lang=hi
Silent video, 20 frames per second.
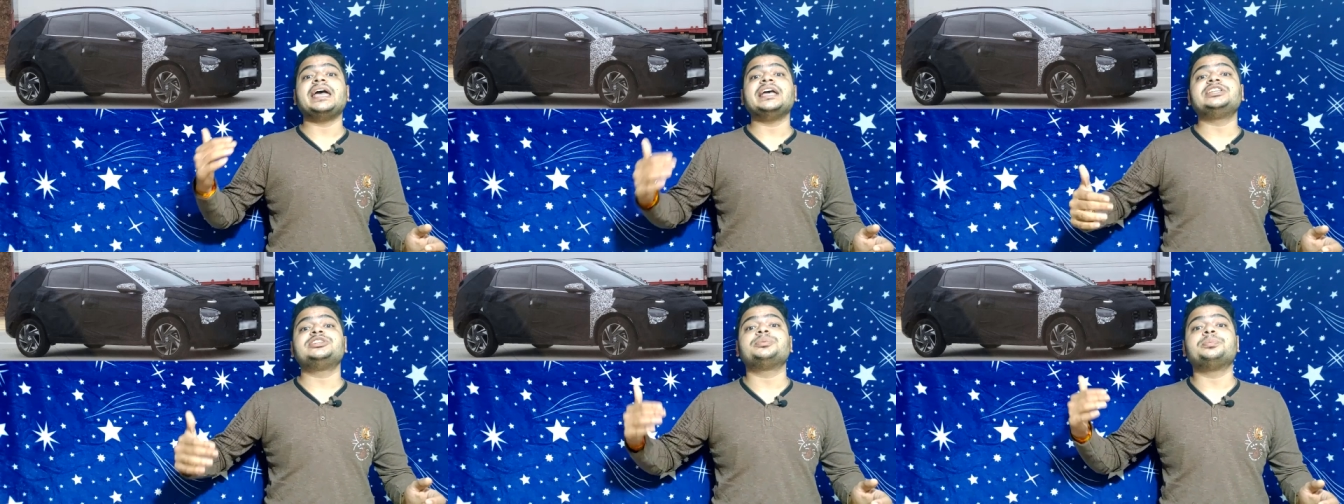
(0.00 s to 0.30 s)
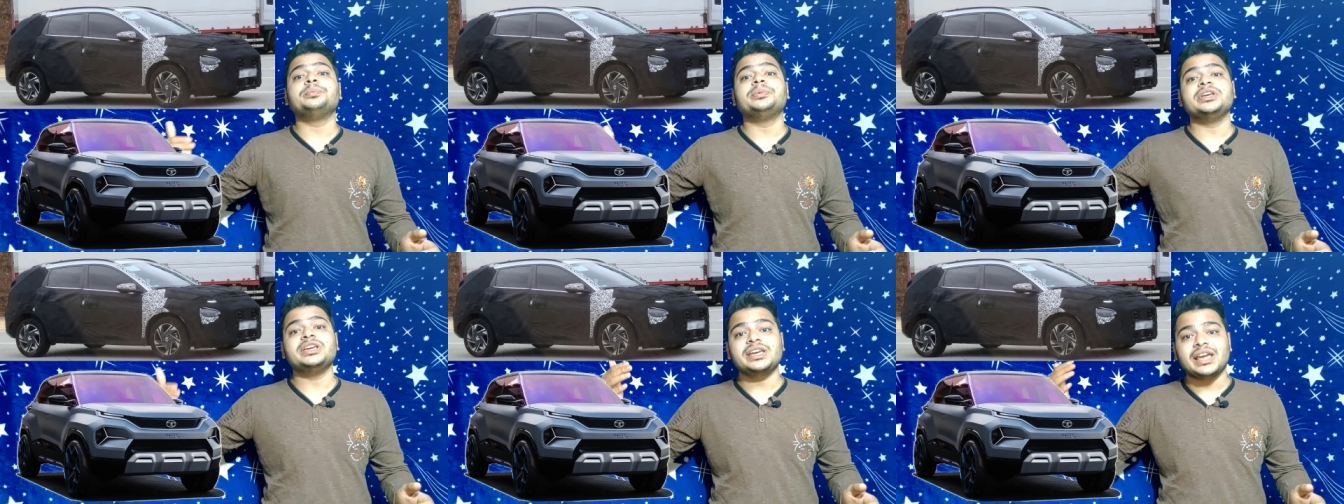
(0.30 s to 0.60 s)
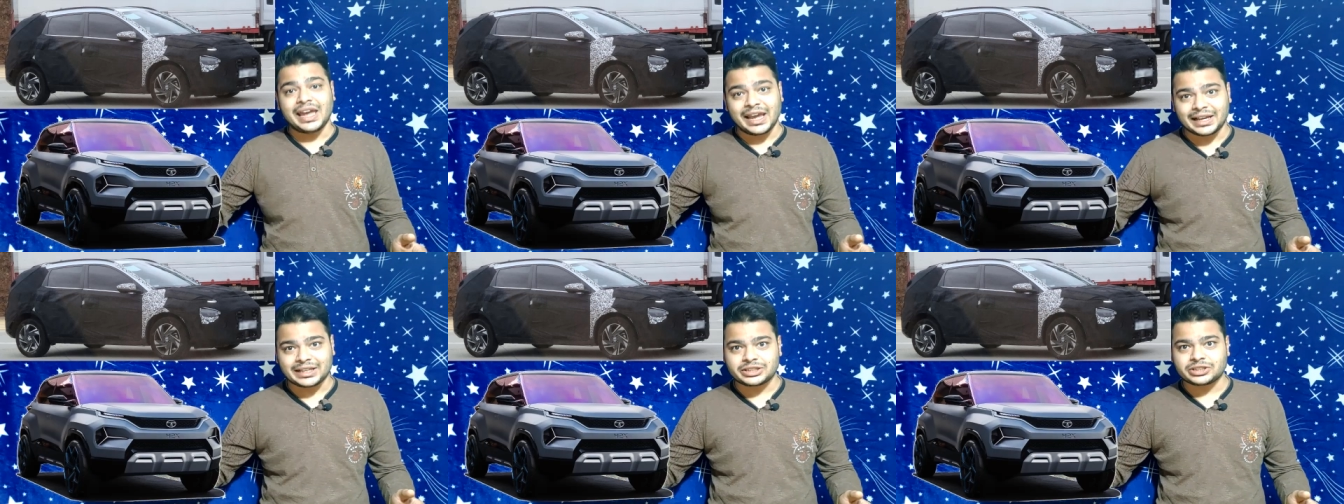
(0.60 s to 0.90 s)
एच
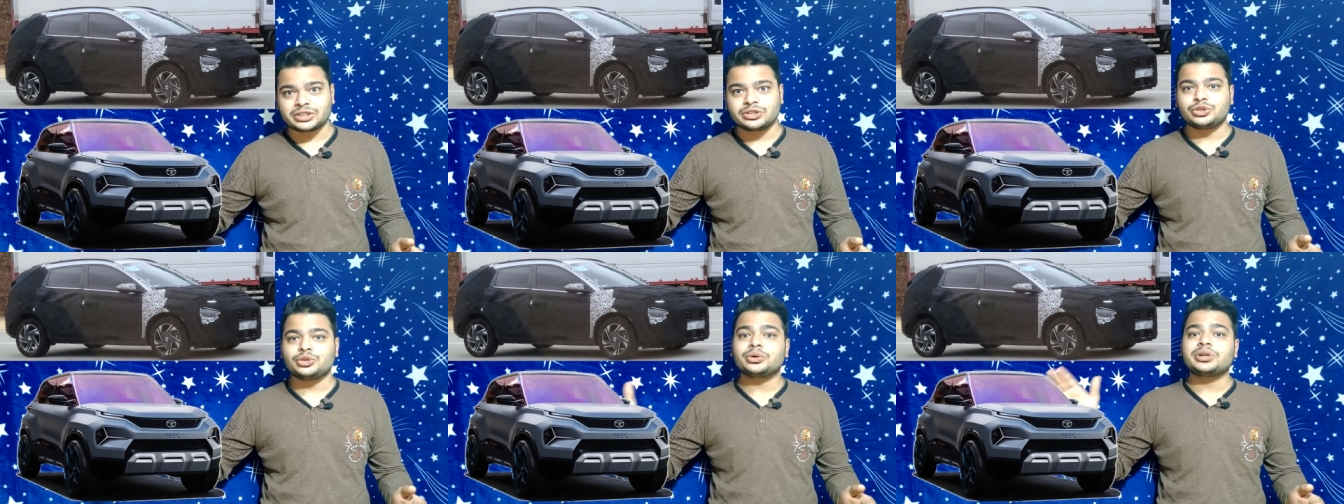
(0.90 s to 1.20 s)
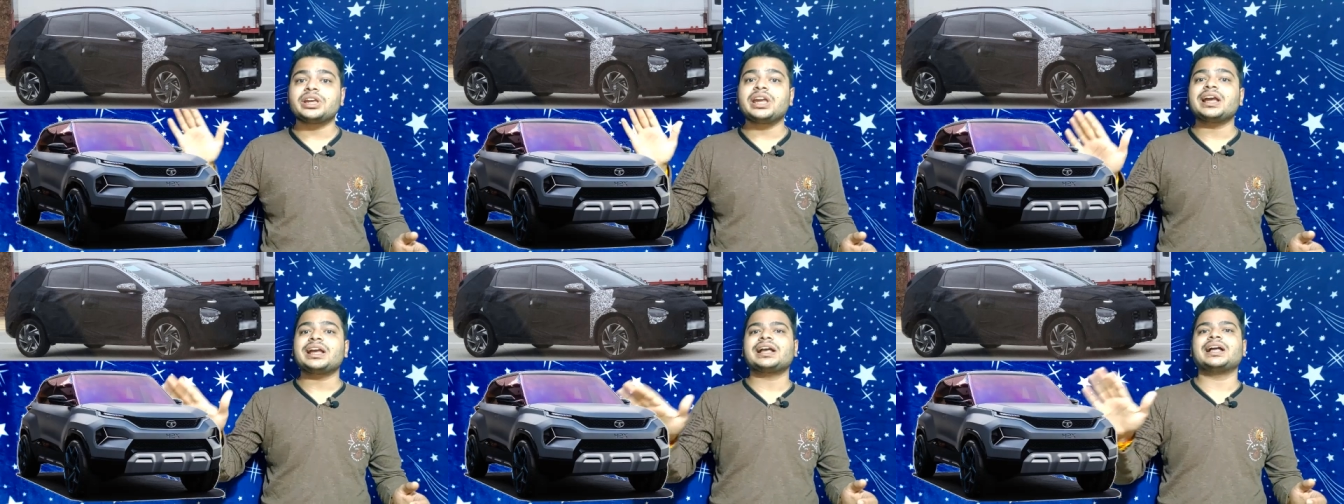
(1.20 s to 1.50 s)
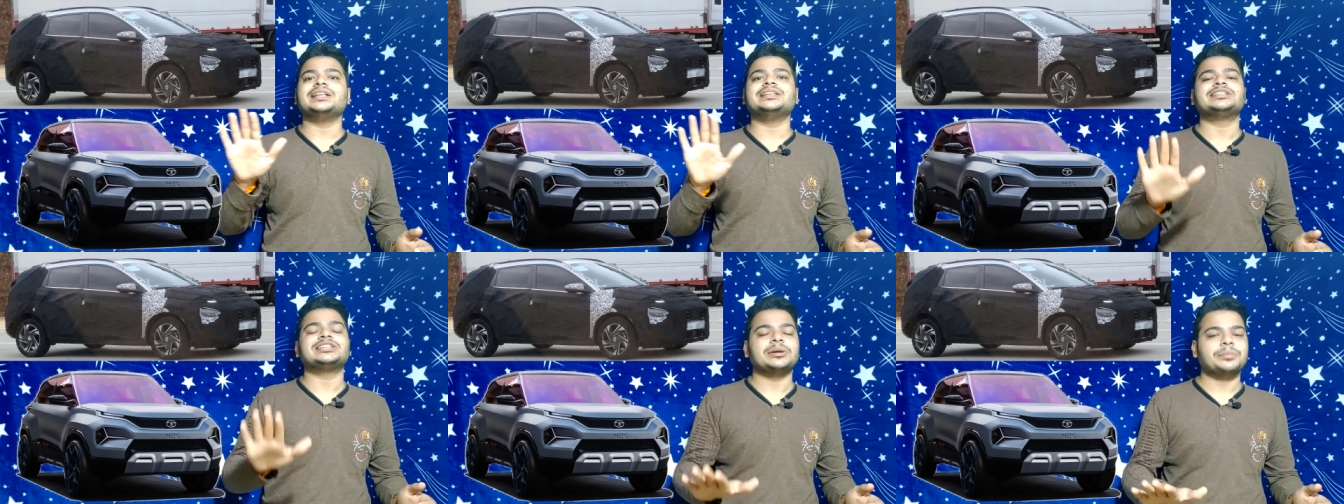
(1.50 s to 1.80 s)
जो कि एक
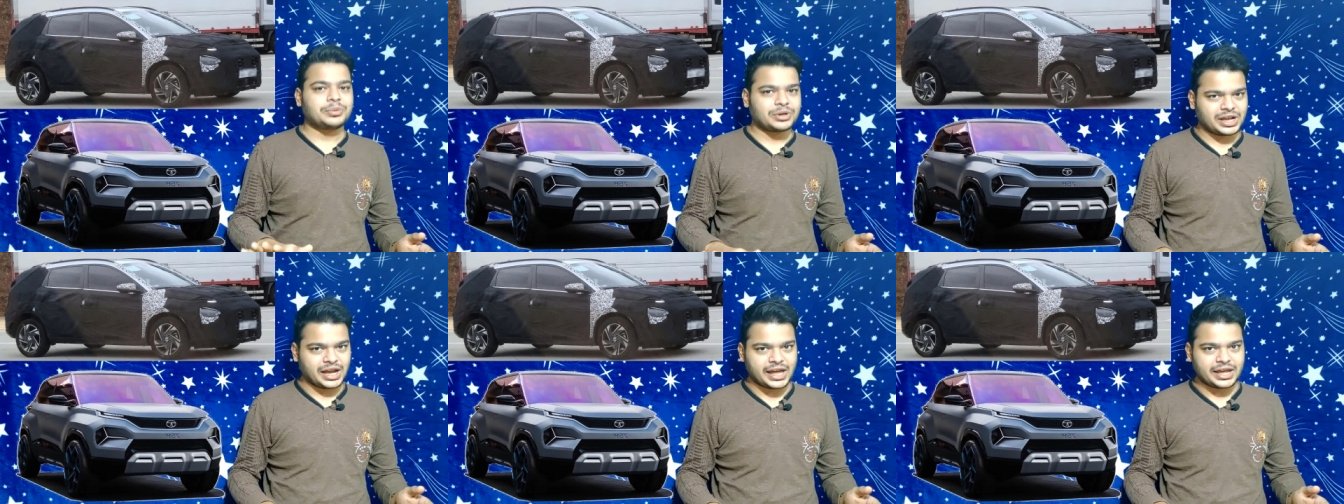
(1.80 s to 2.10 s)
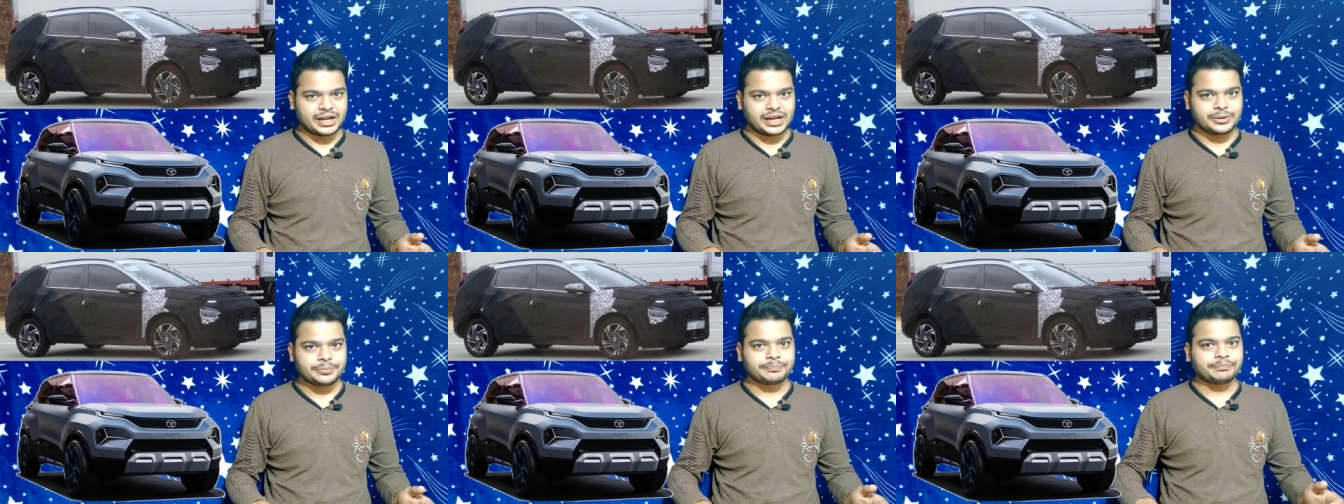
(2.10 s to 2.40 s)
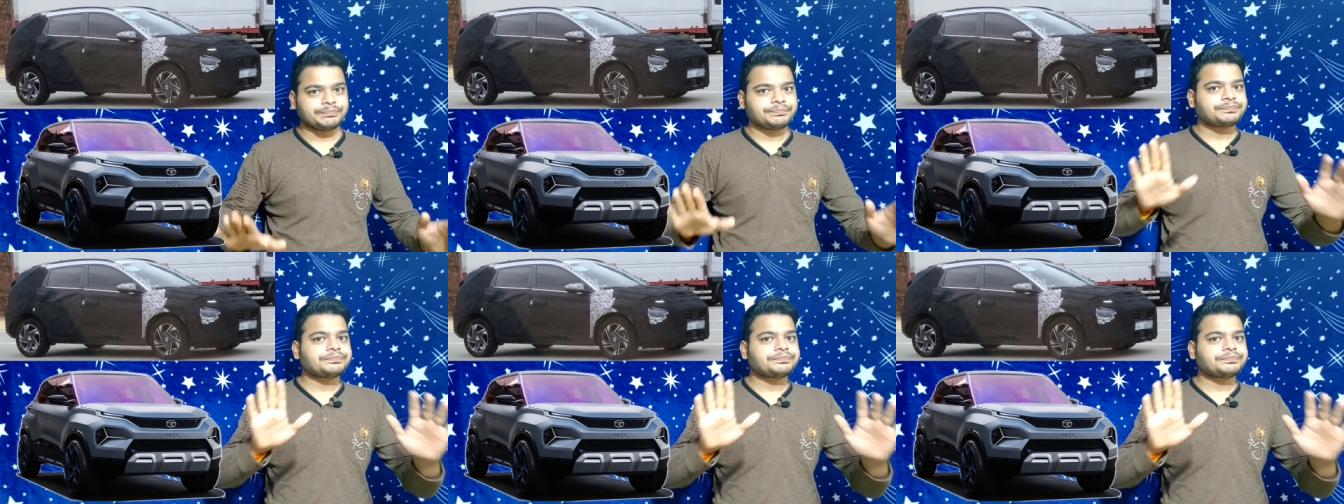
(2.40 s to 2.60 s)
कंसेप्ट कार है